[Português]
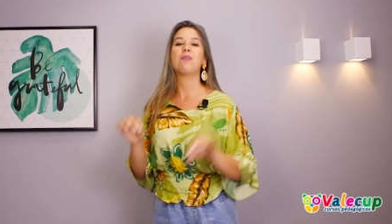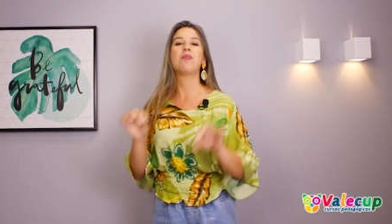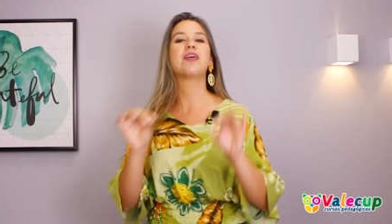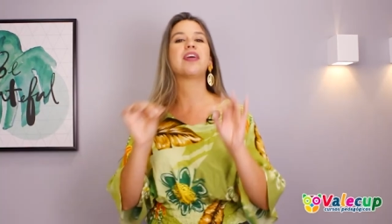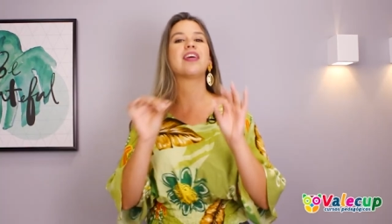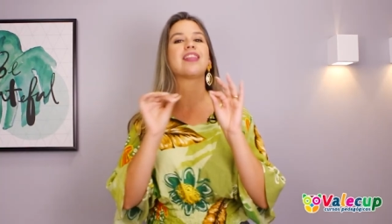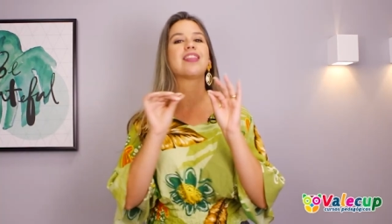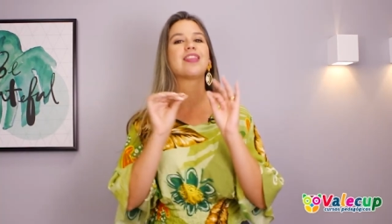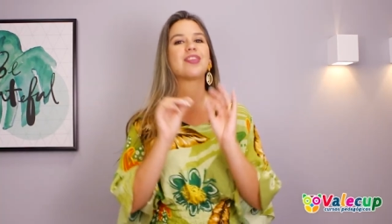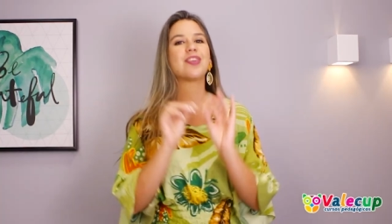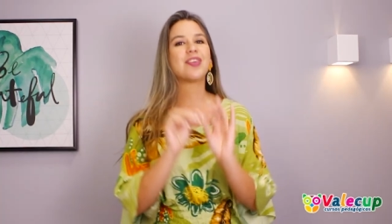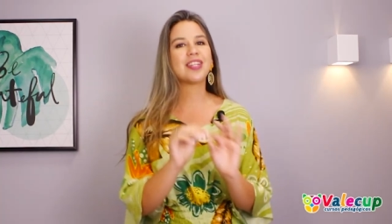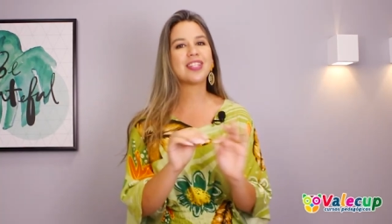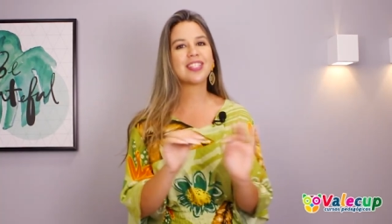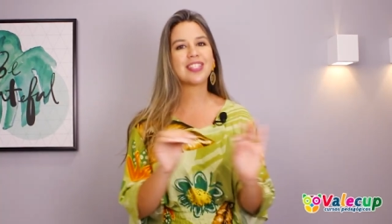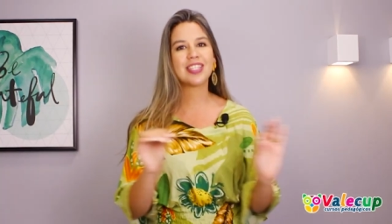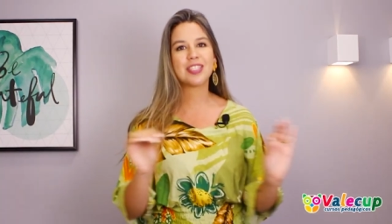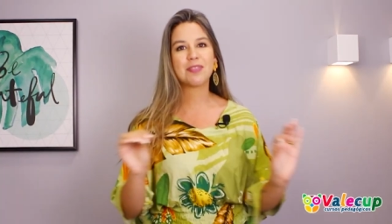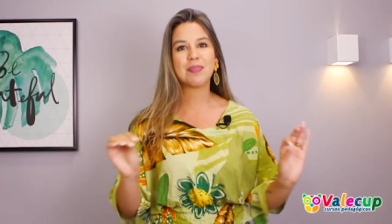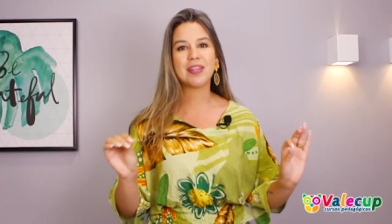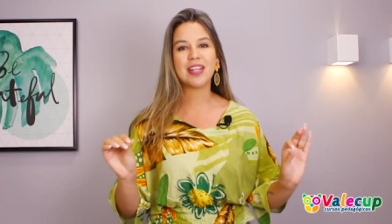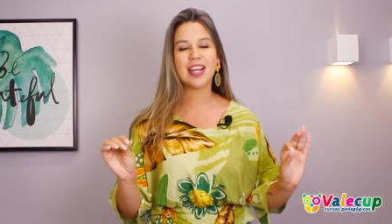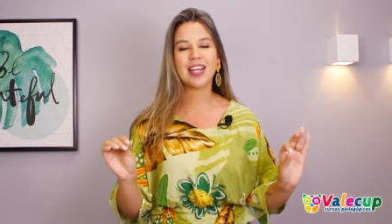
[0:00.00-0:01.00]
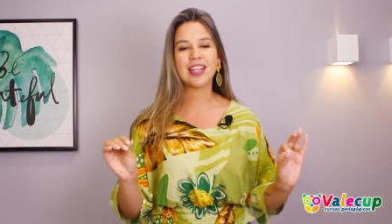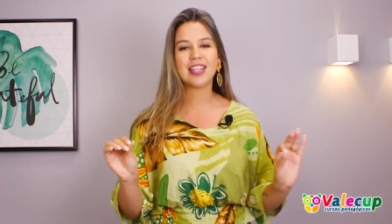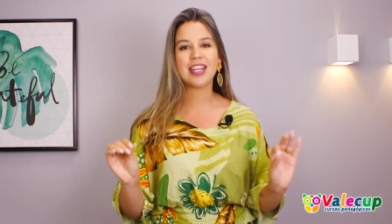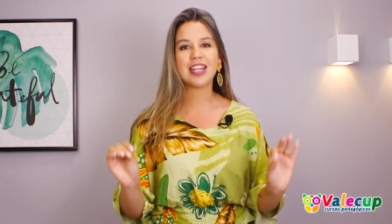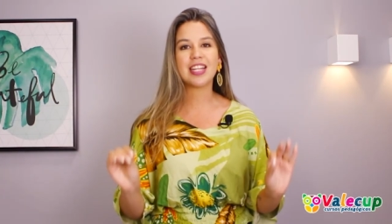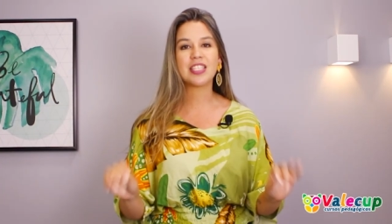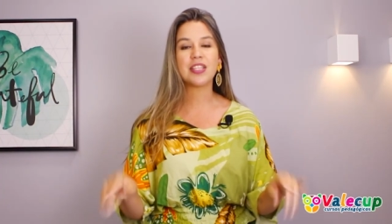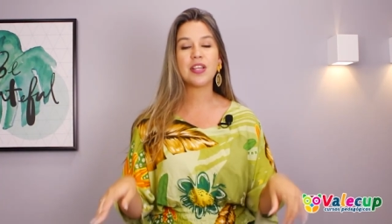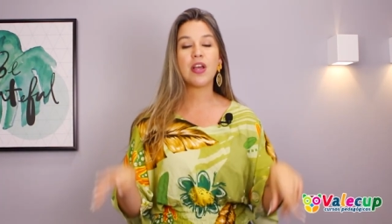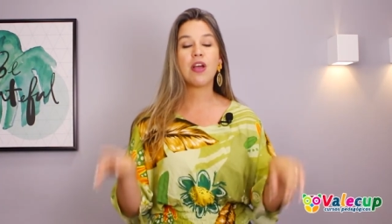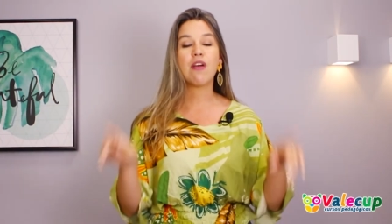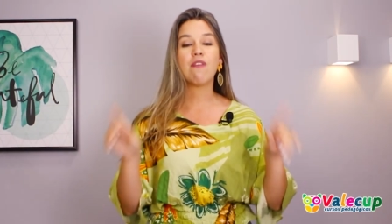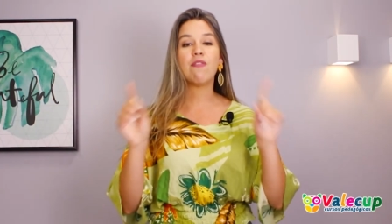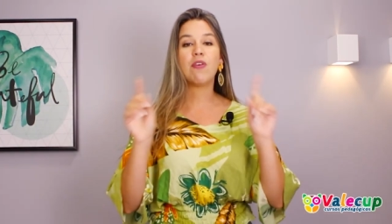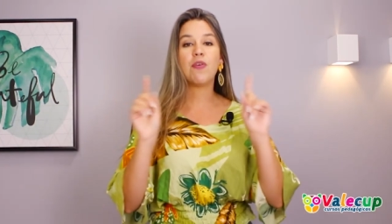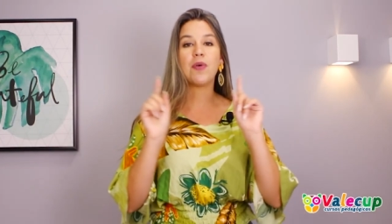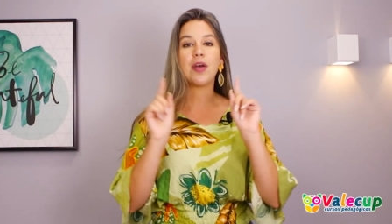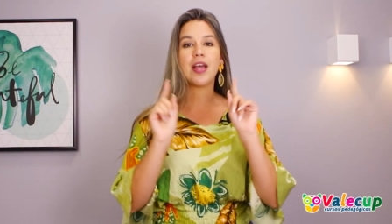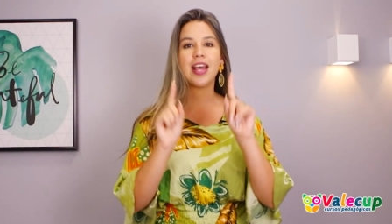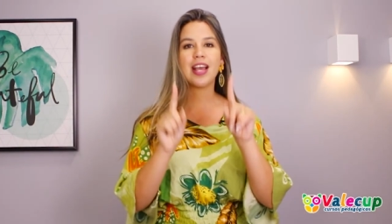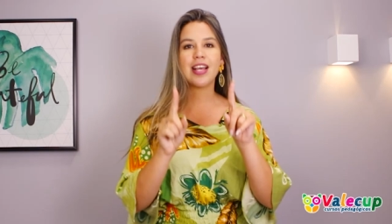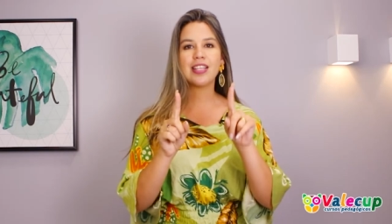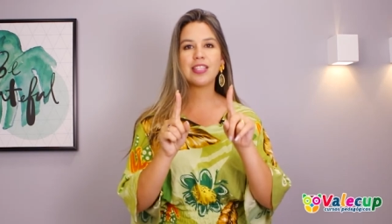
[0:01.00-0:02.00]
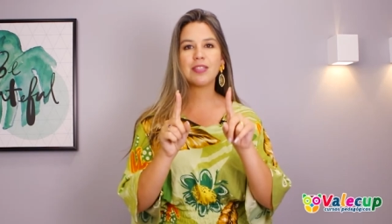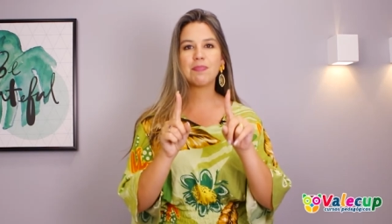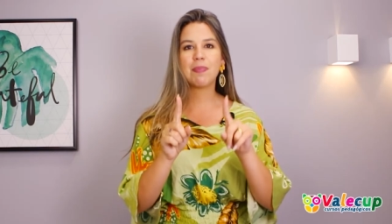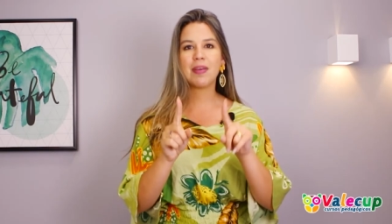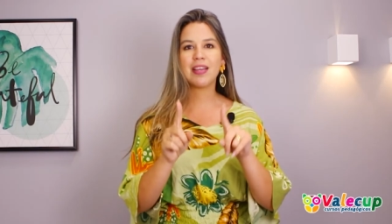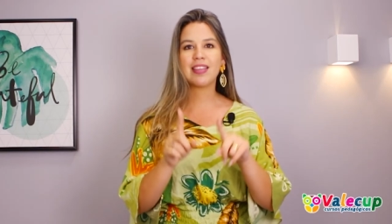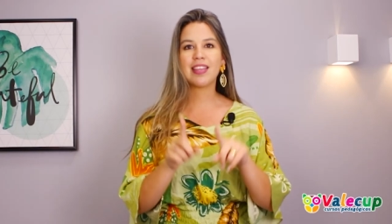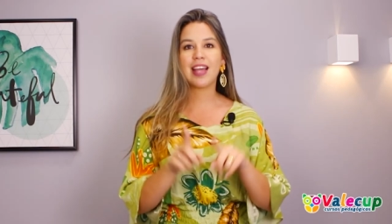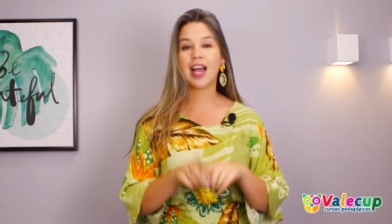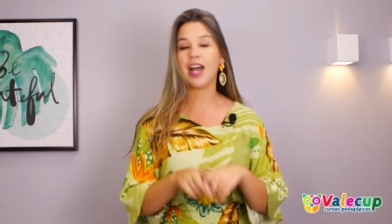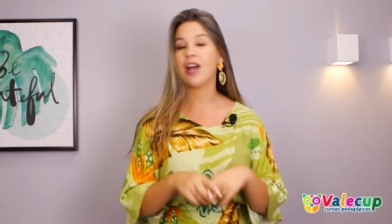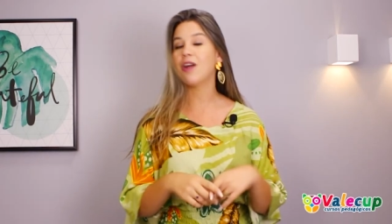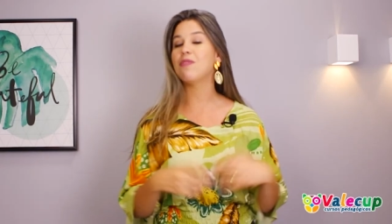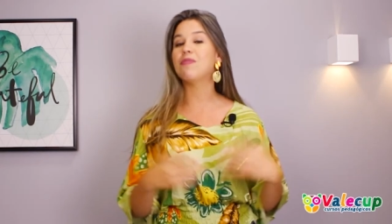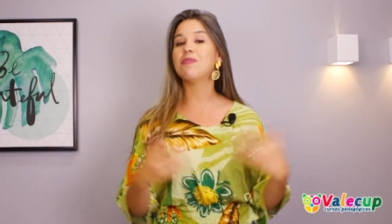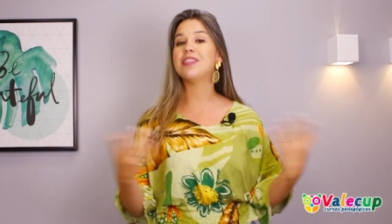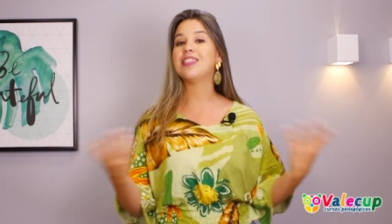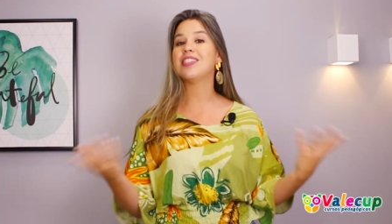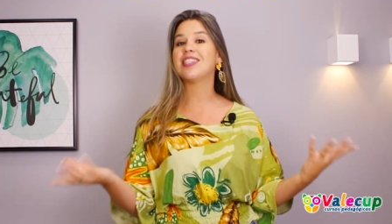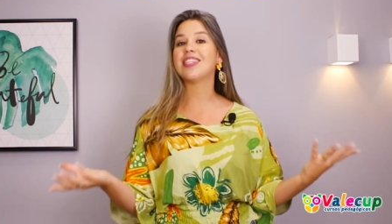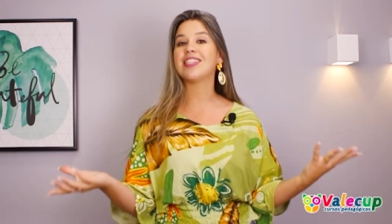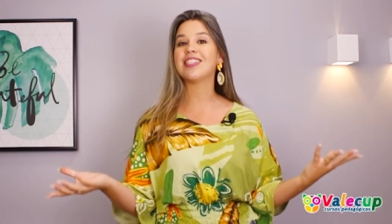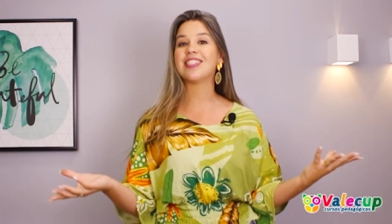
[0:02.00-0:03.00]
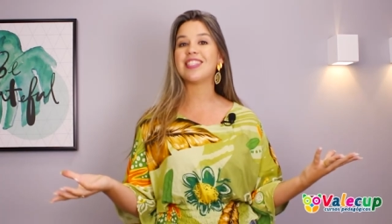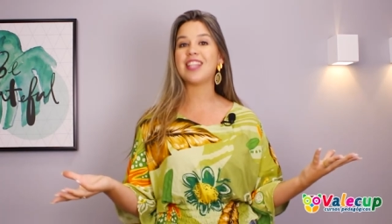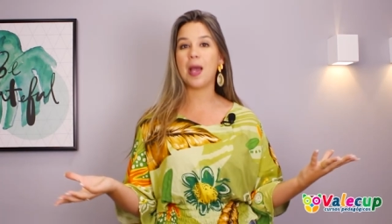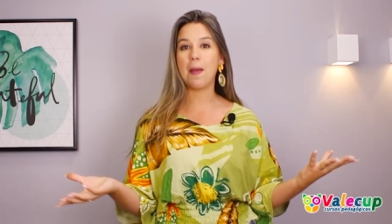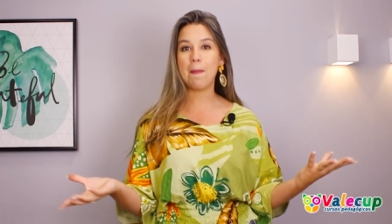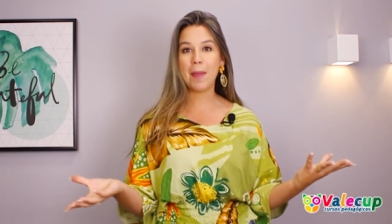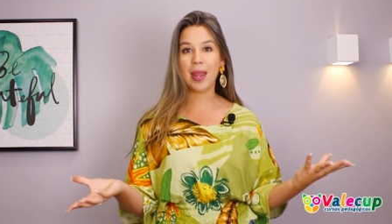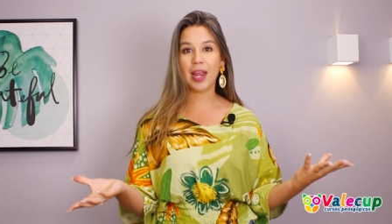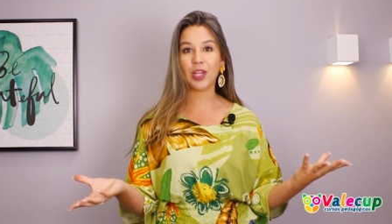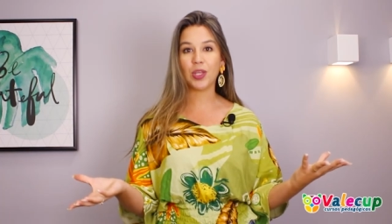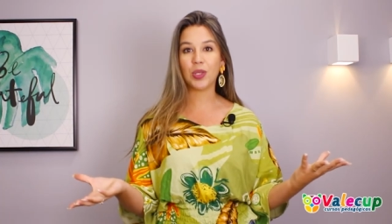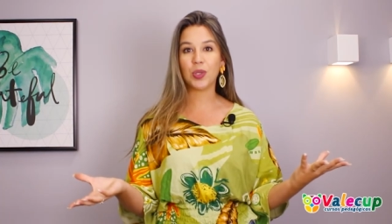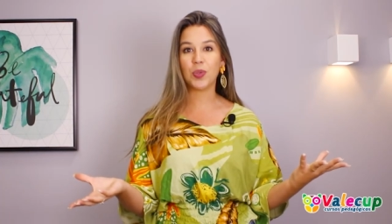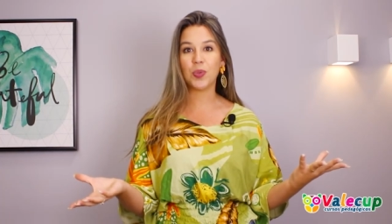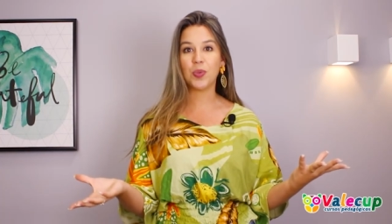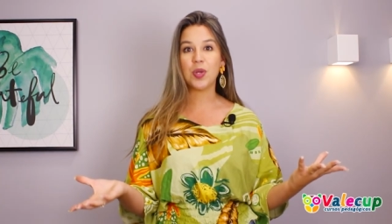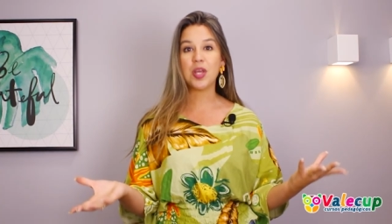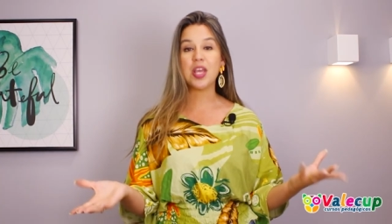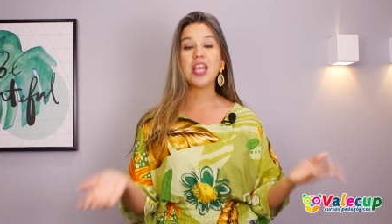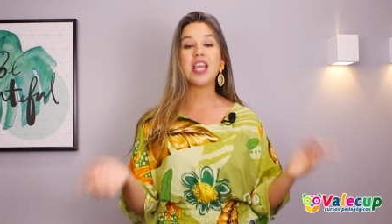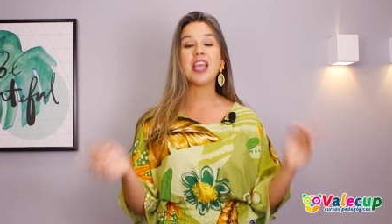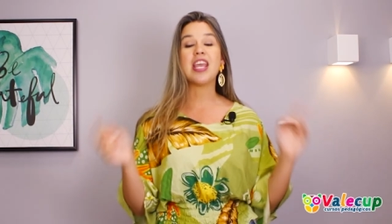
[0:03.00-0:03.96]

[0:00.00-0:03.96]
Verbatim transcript: porque todas essas brincadeiras vão respeitar o distanciamento